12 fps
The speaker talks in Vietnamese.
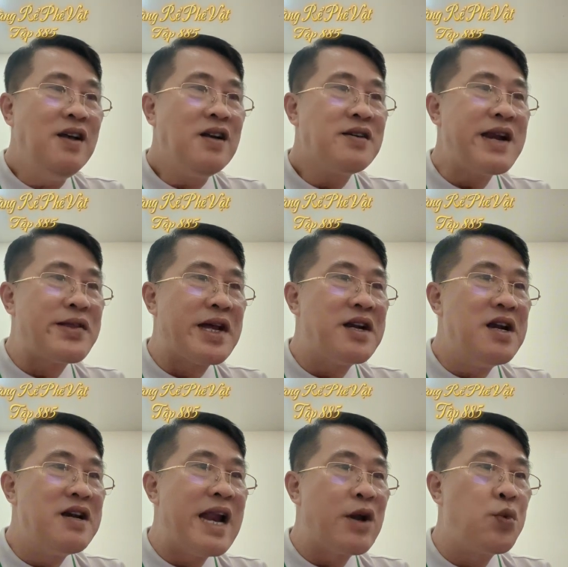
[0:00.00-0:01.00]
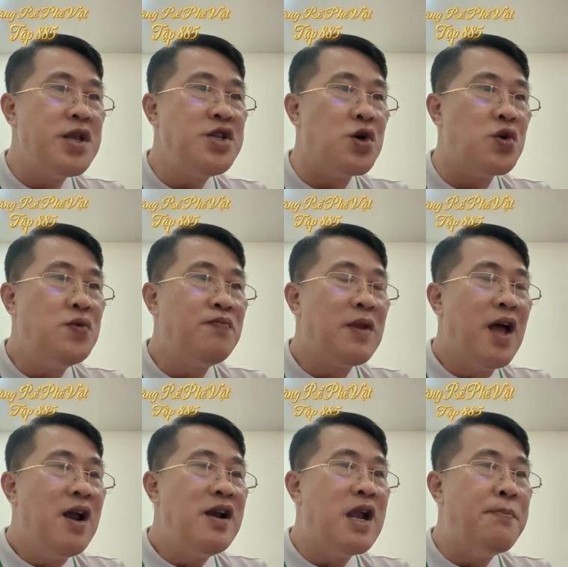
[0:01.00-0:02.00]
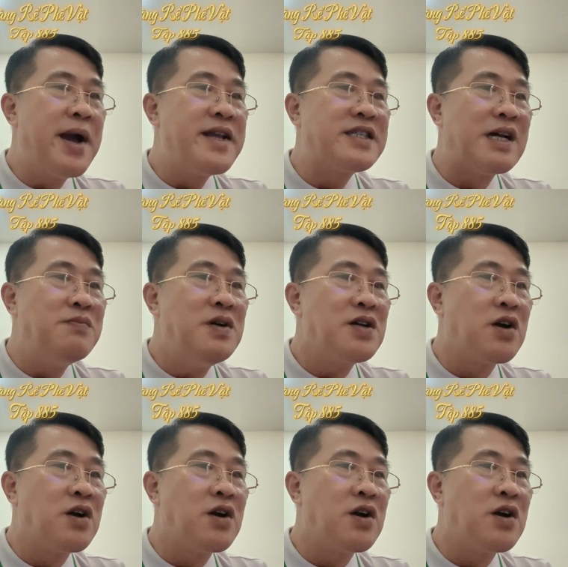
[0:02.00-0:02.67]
Đà Thành lại khuyên nhủ, Lâm ngay xong